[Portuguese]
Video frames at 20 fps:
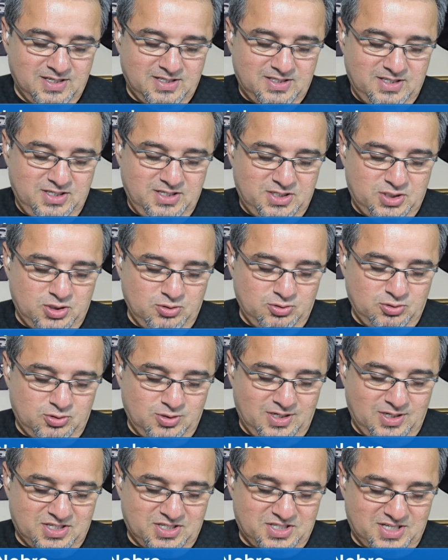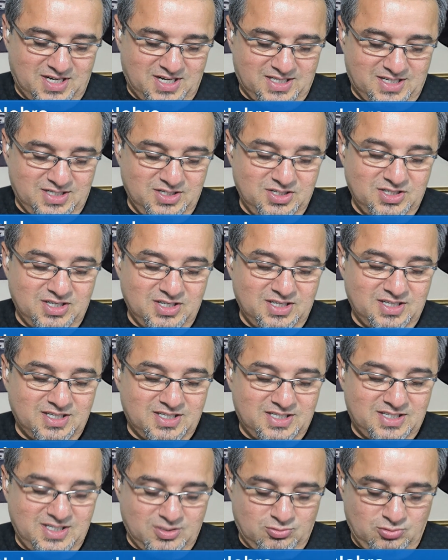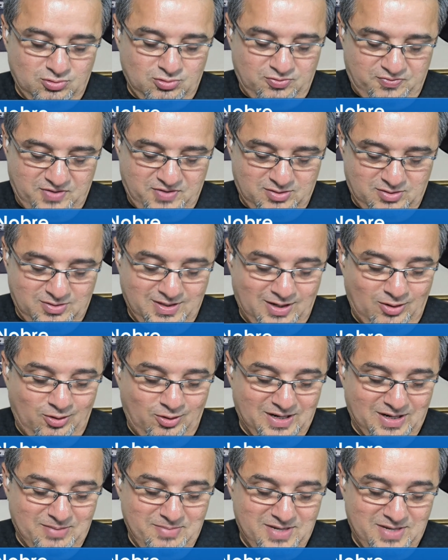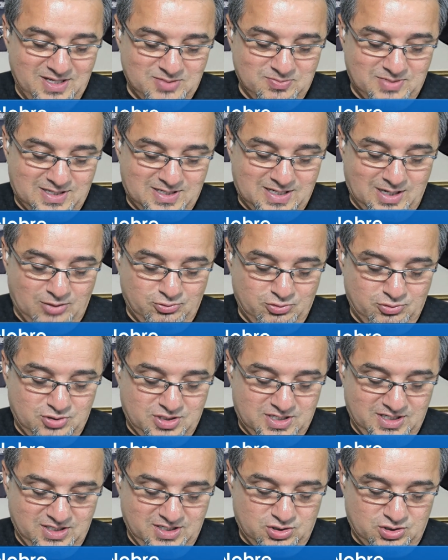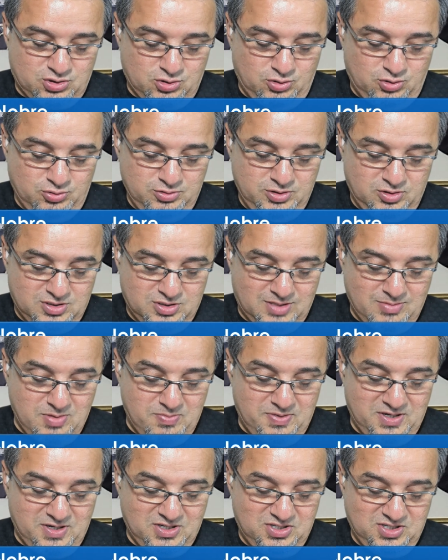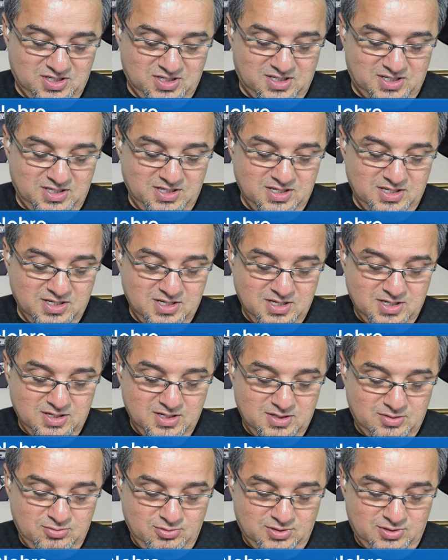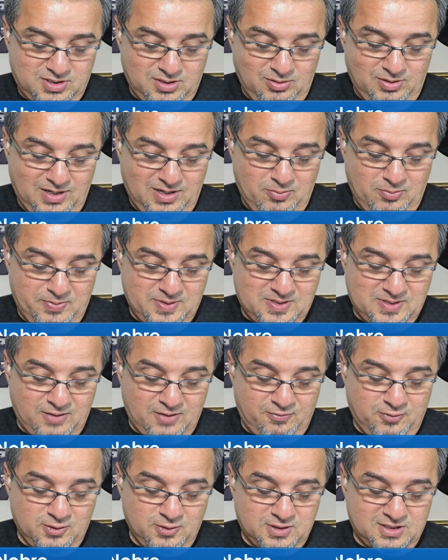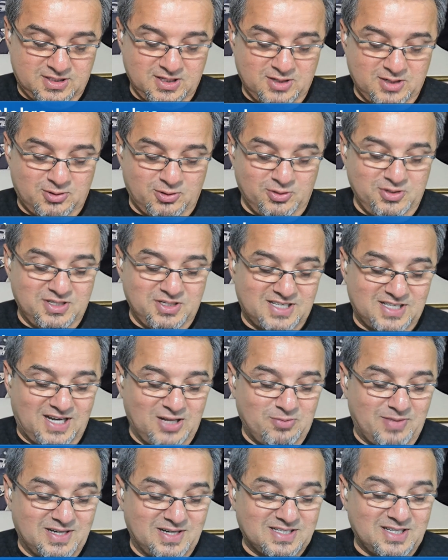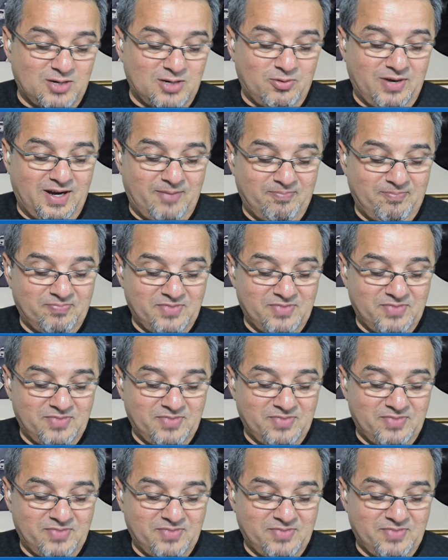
Deixa eu só achar aqui. Aqui é tudo feito na hora mesmo, caldo de cana show, e eu já me perdi aqui no celular, eu pensei que fosse sincronizado, mas não é.